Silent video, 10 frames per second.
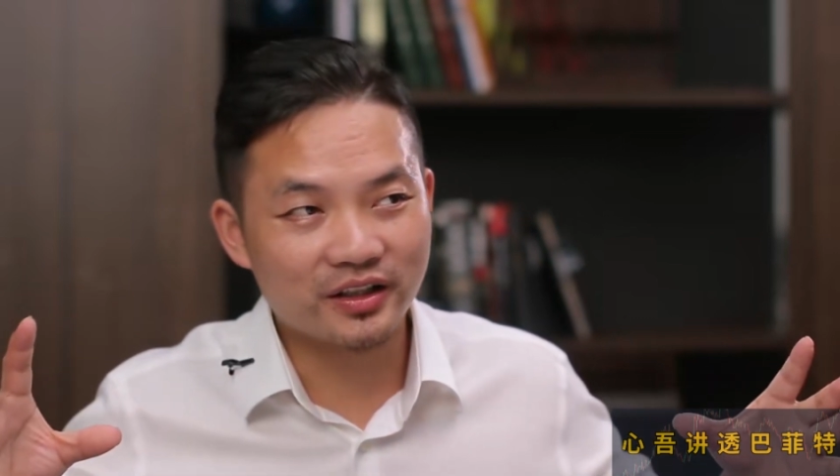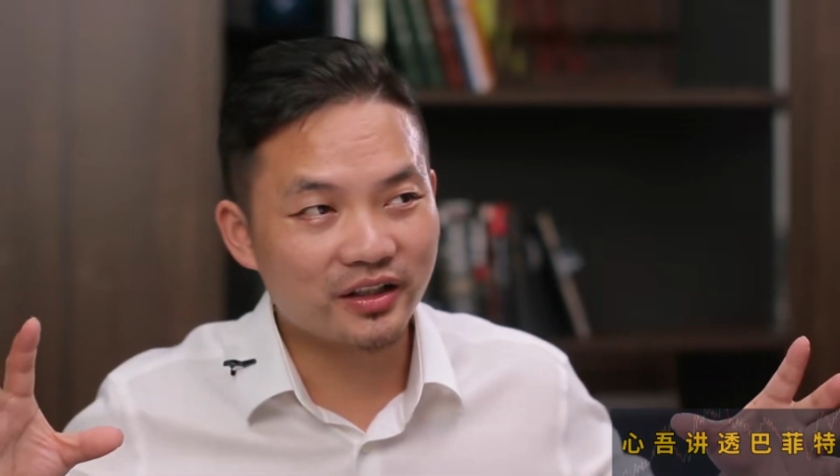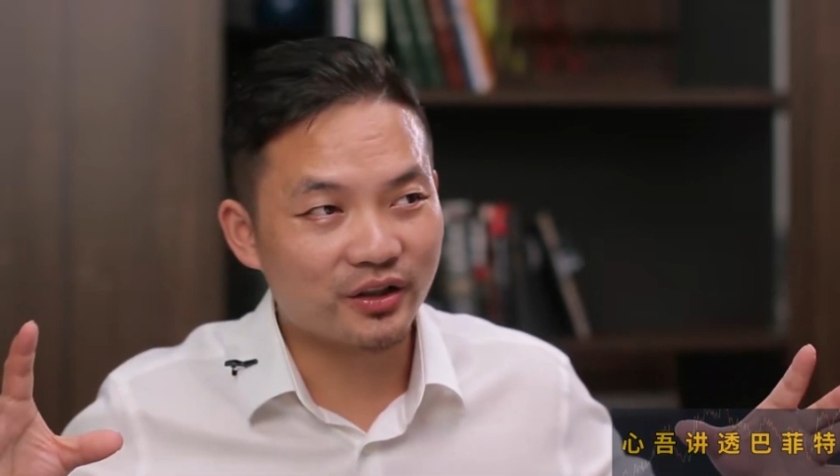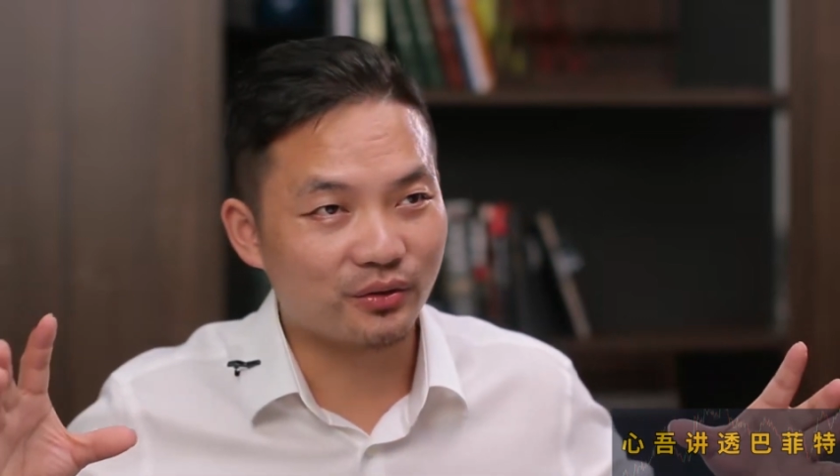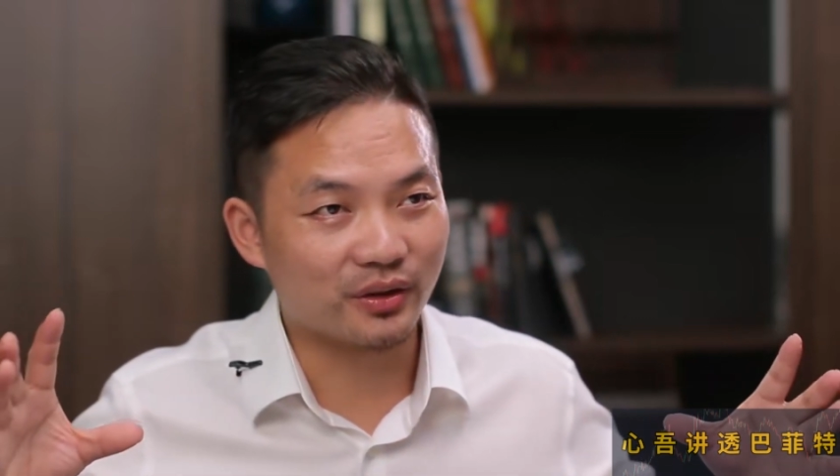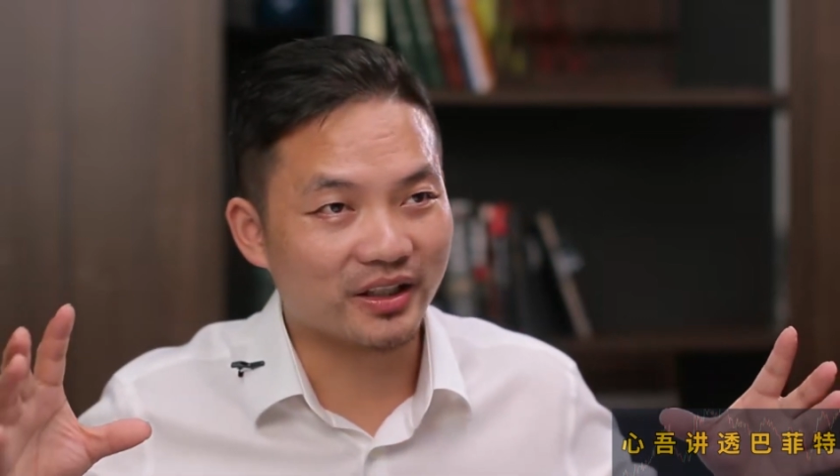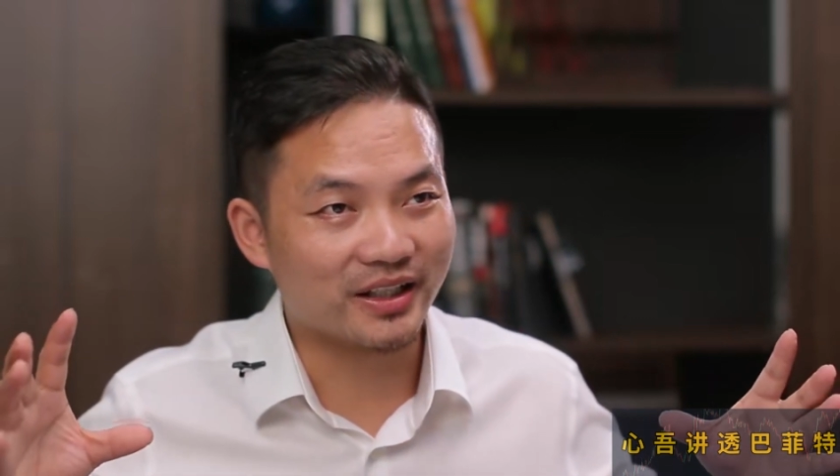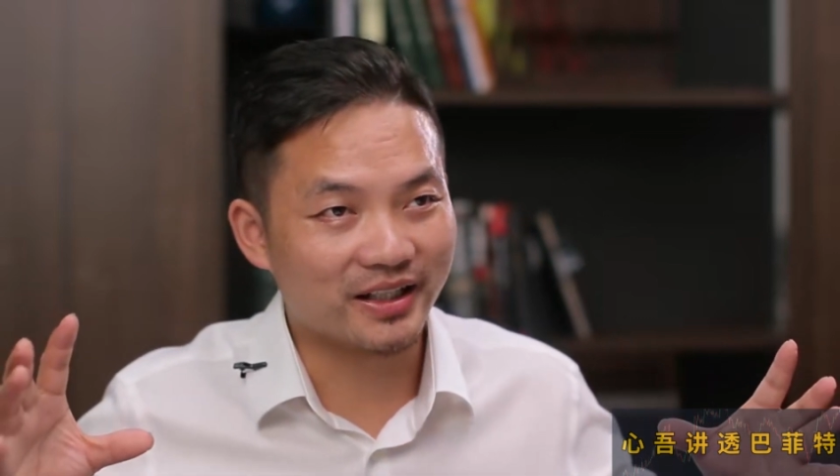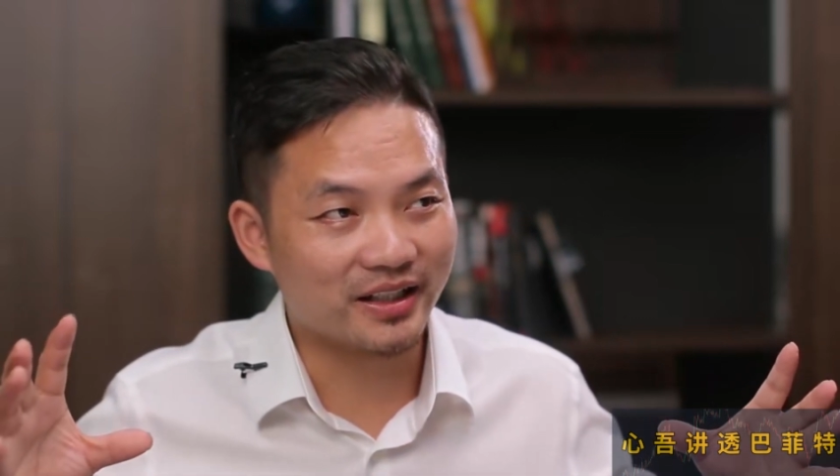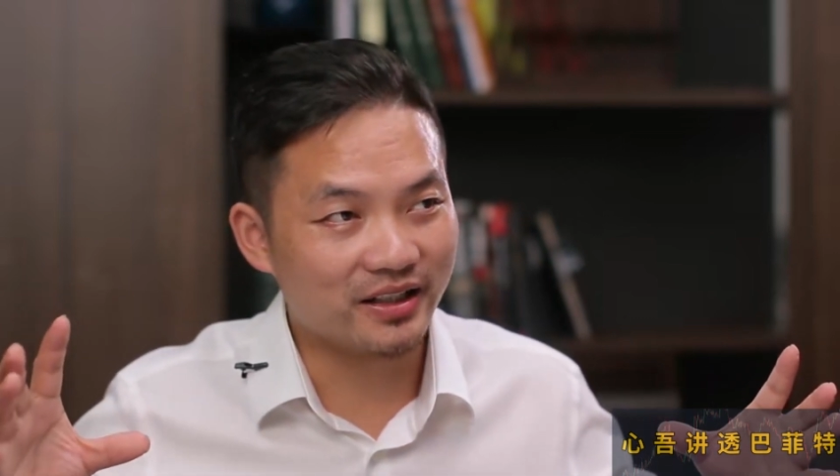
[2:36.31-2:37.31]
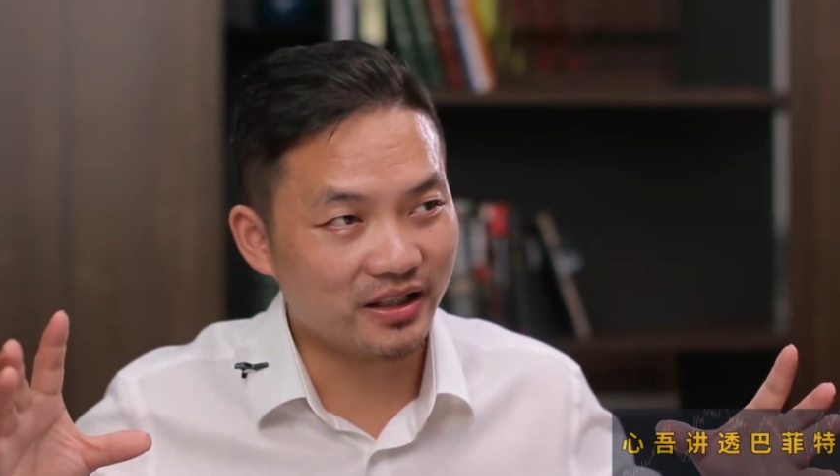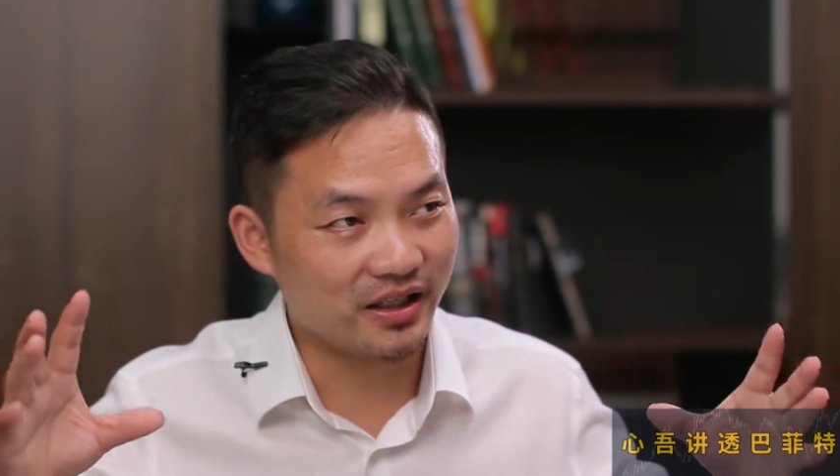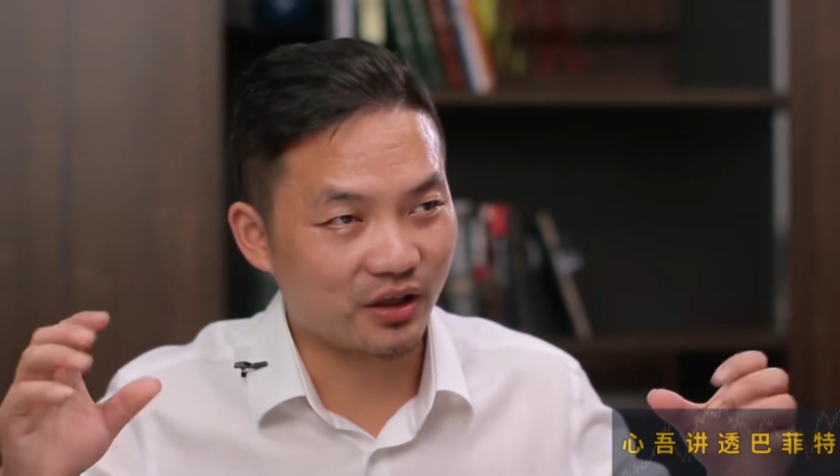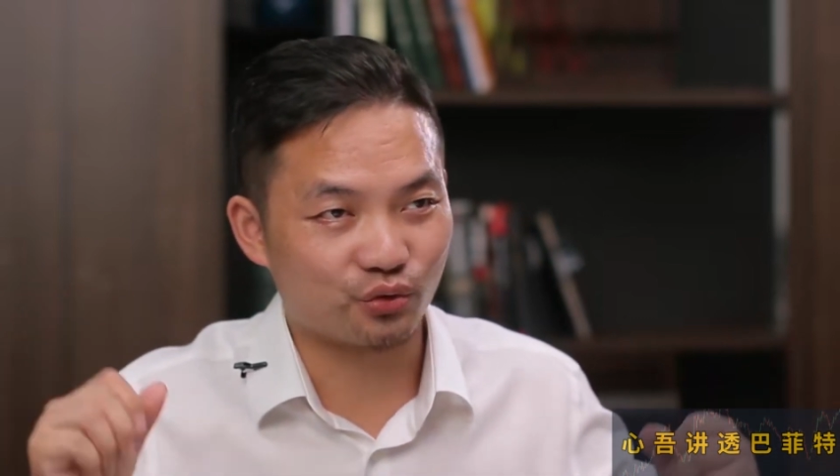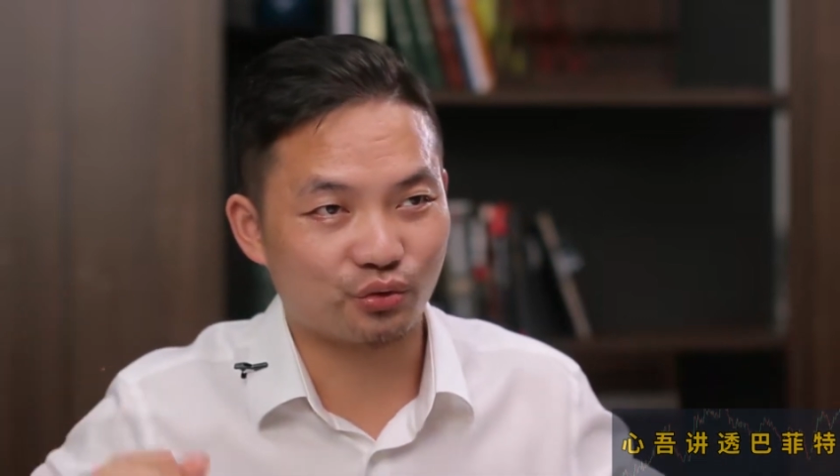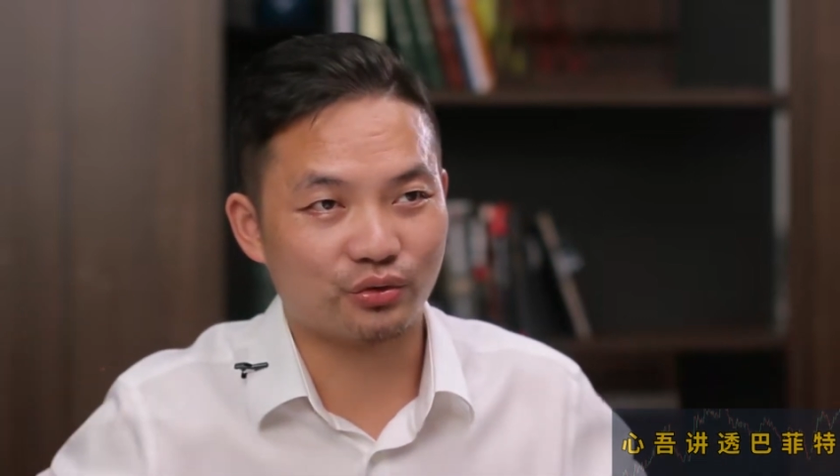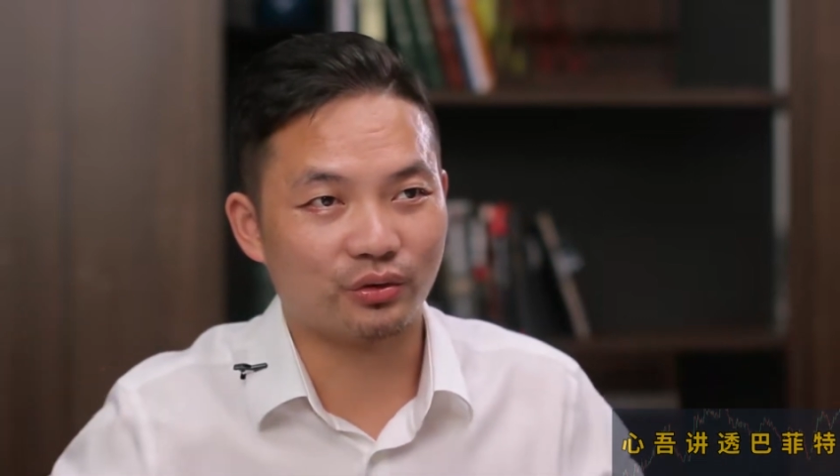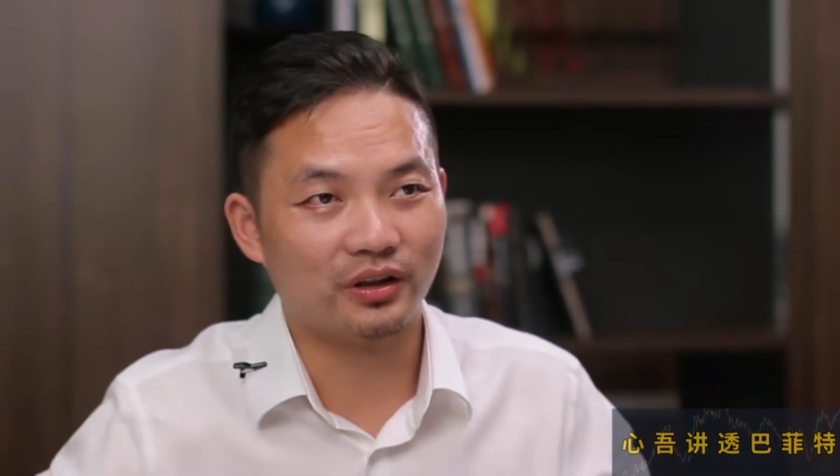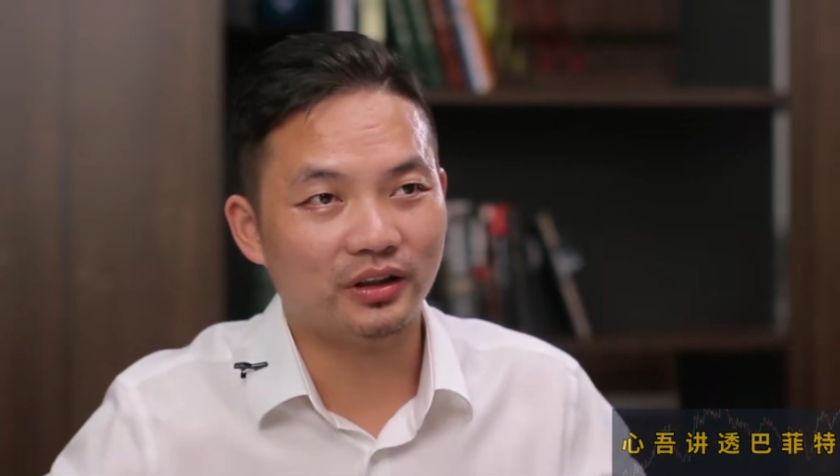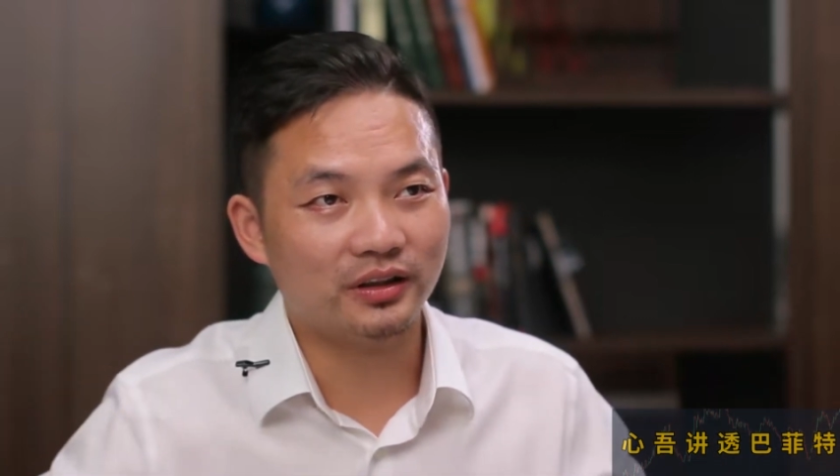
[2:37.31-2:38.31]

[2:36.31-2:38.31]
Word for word: 心理学的这些经典著作，